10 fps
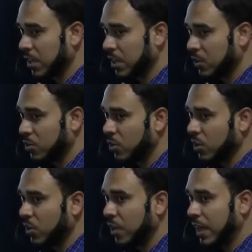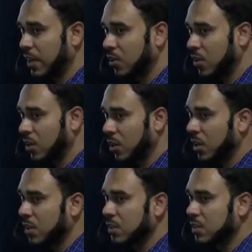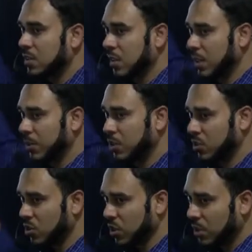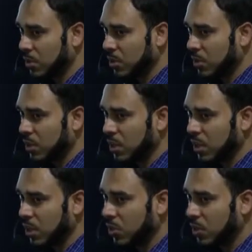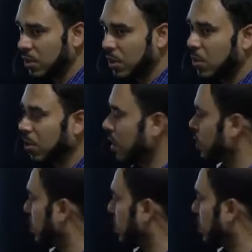পারে কিন্তু ওই একই ঘটনা সিএলডি পেশেন্টেরও ইডিমা হতে পারে এগুলো ইডিমা করে এই